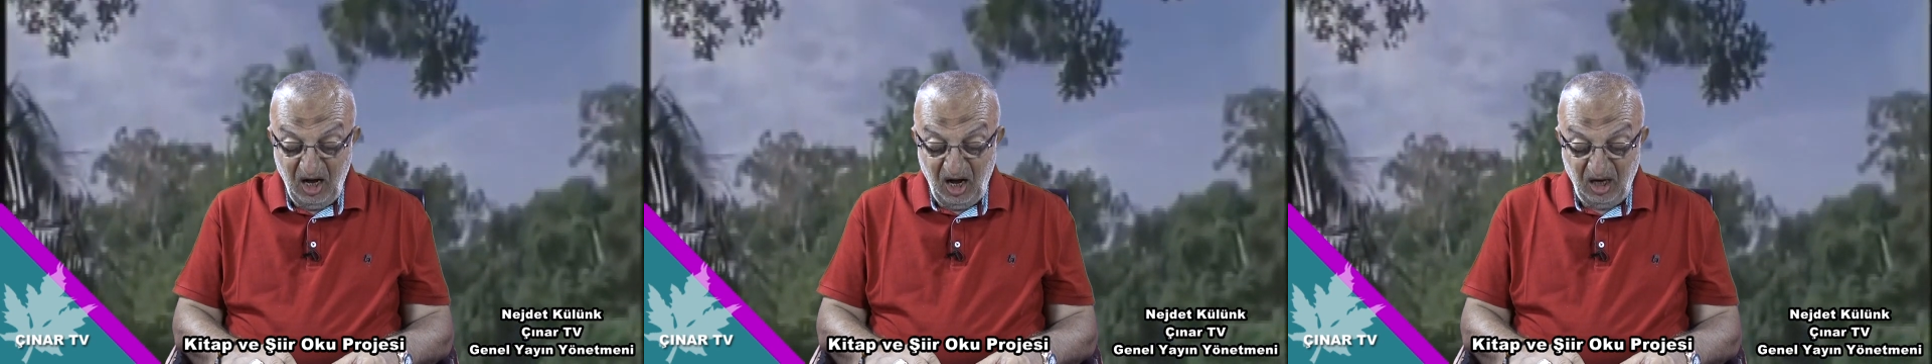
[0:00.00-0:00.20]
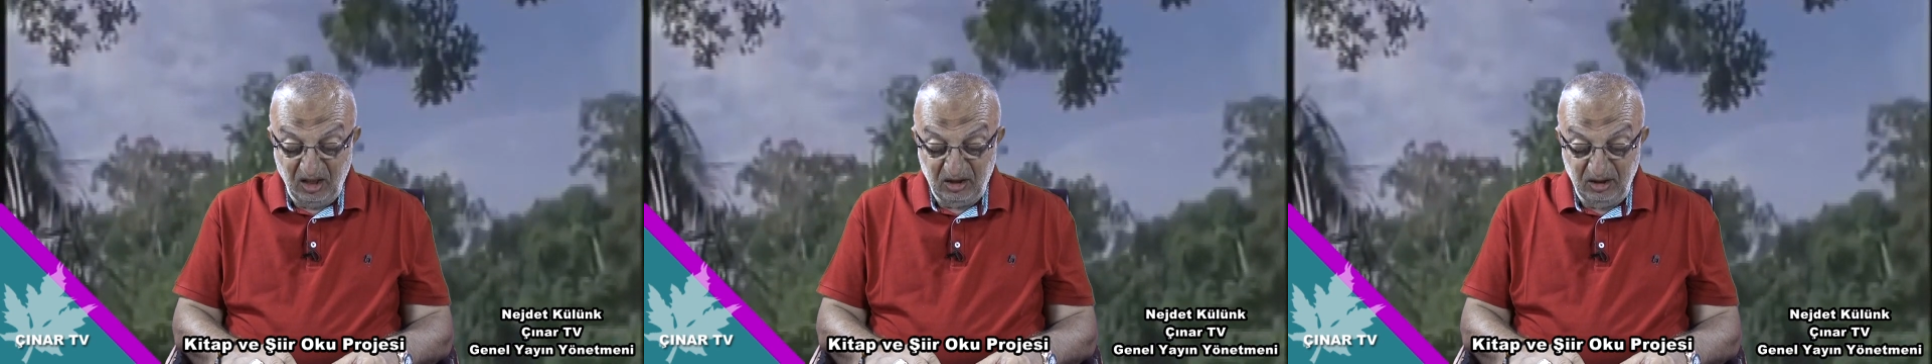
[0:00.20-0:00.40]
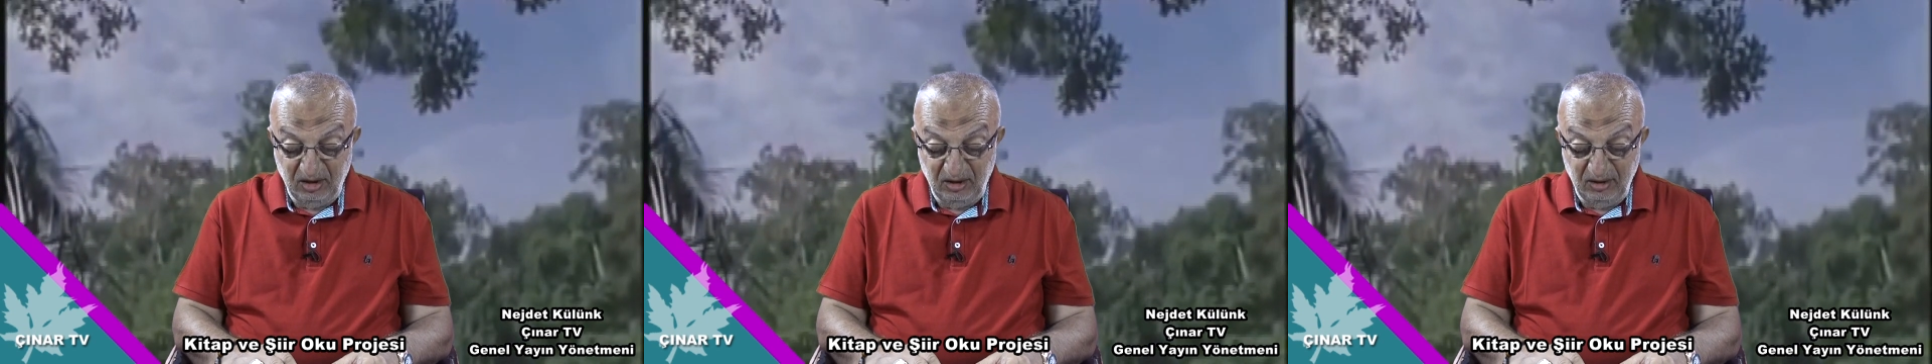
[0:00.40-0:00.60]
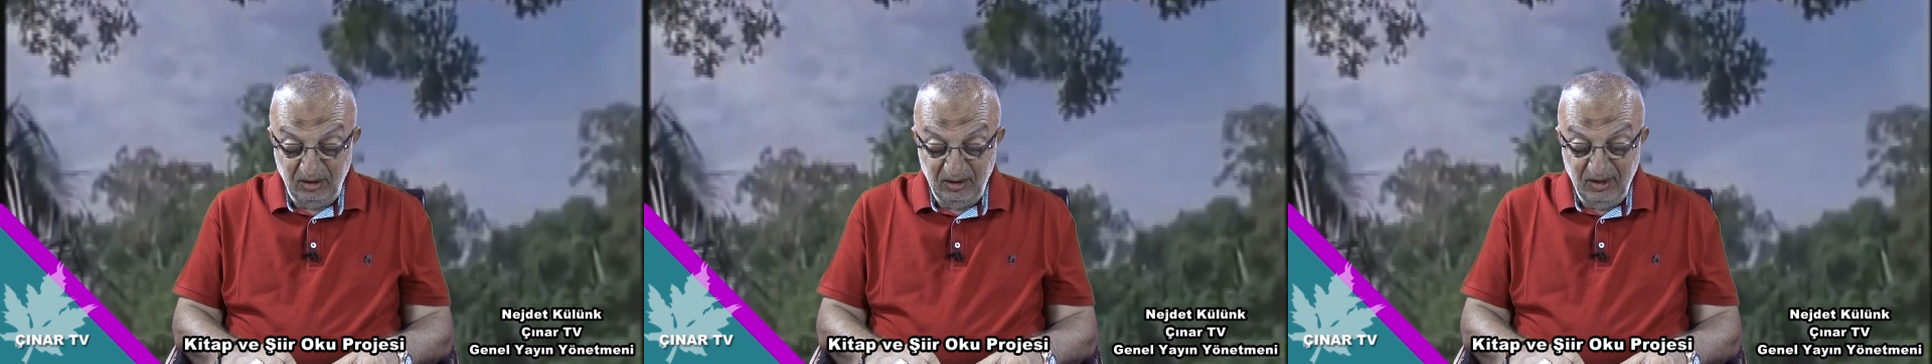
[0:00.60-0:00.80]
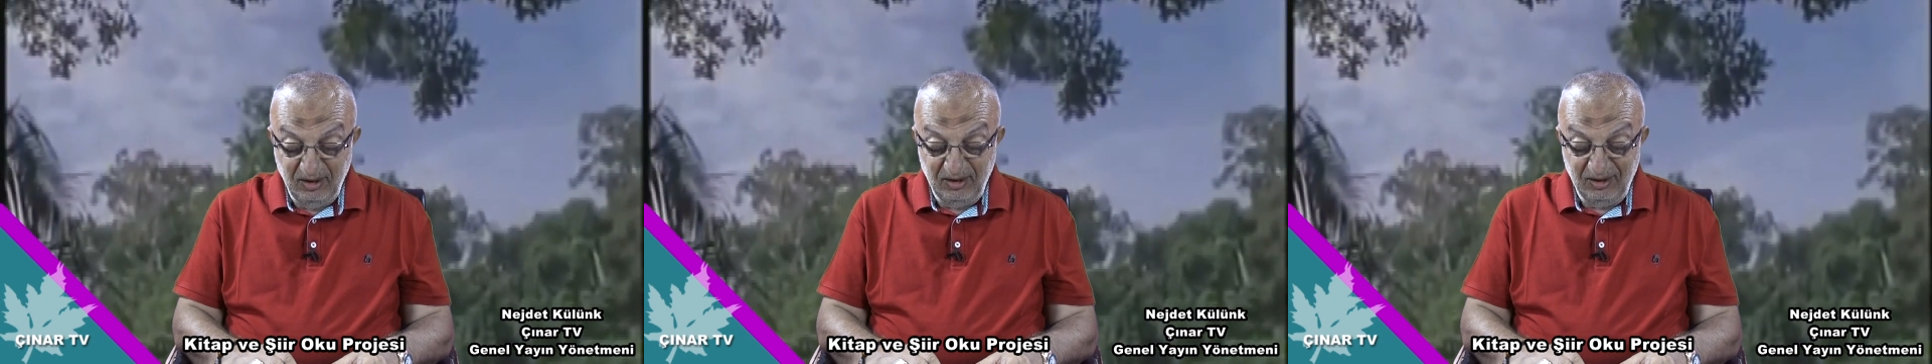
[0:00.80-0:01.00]

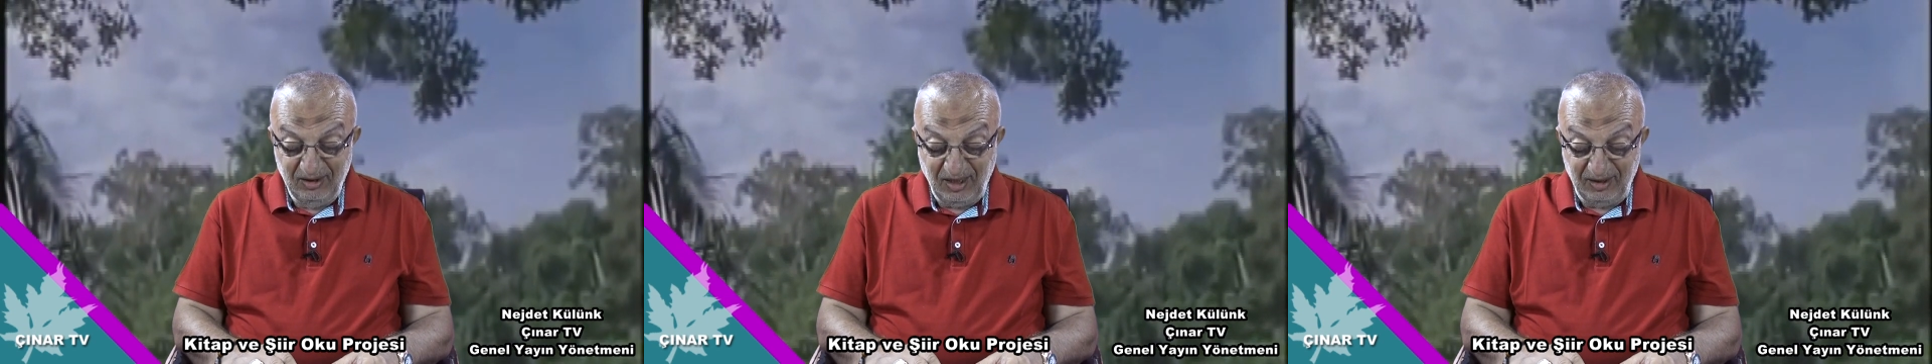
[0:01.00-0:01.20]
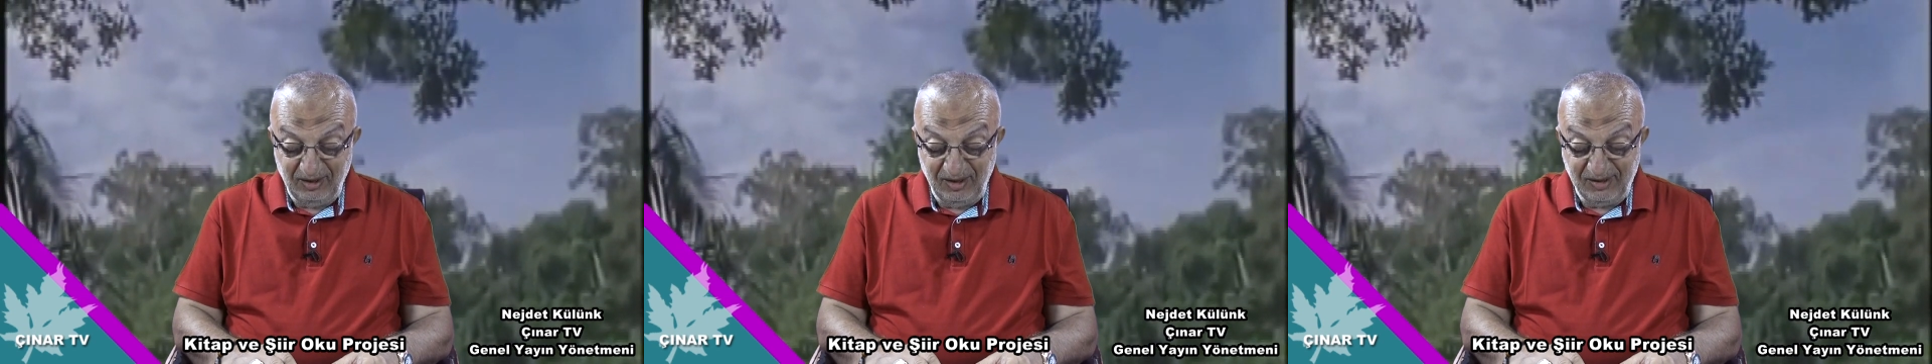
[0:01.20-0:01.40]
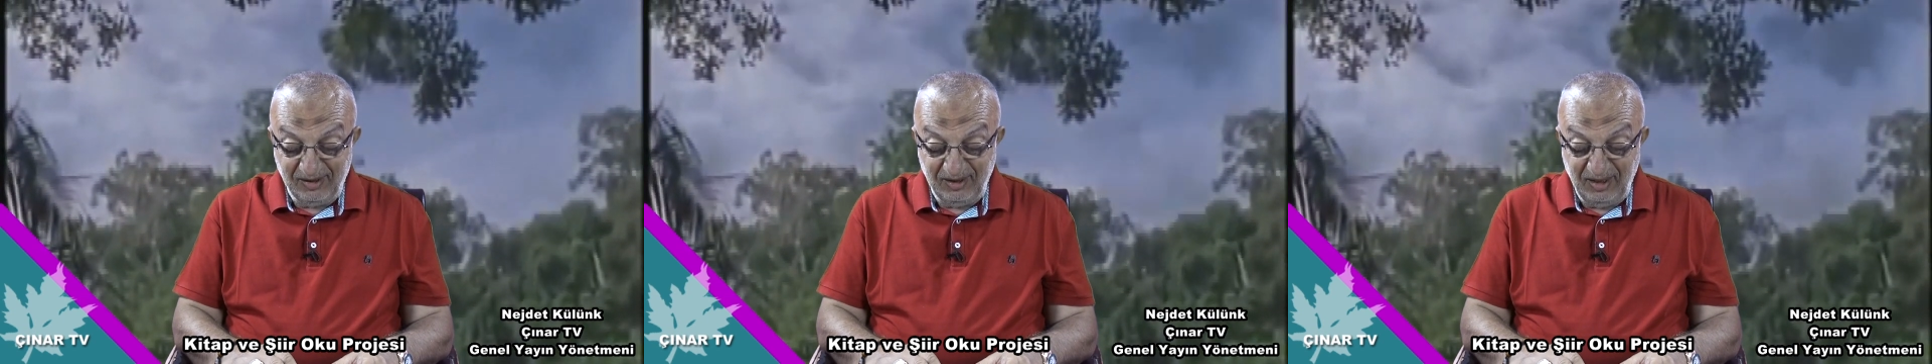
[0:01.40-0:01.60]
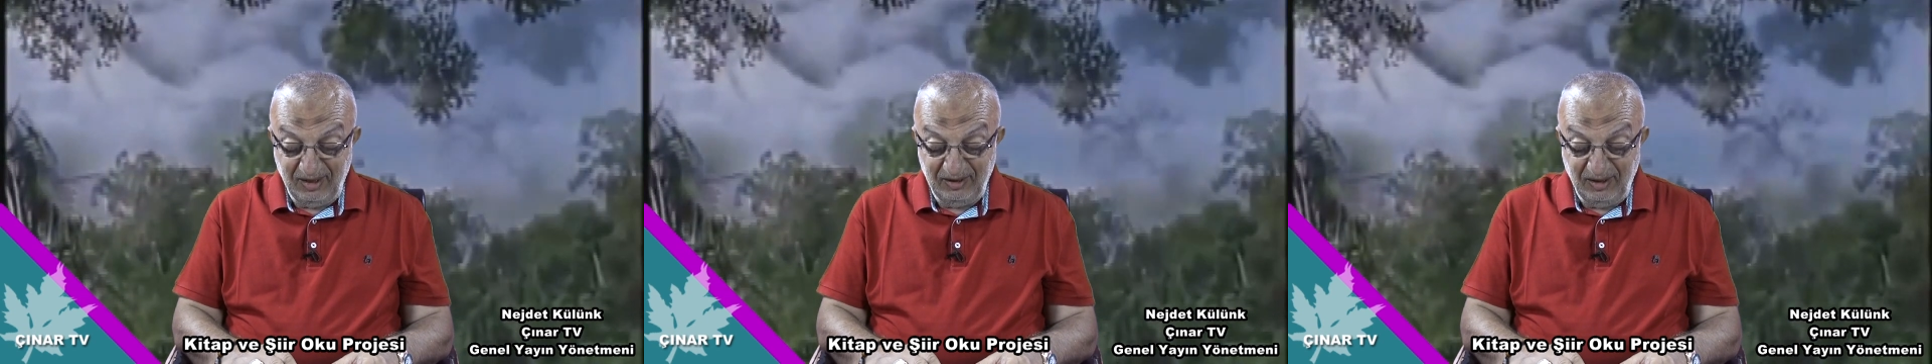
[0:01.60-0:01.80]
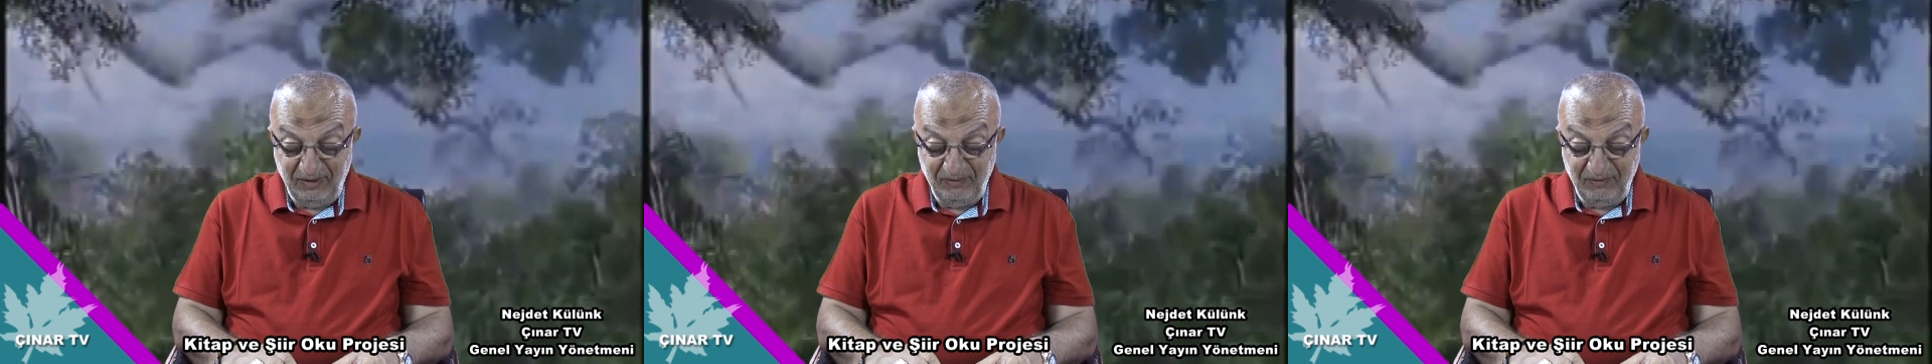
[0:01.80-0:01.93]
akıl kendisine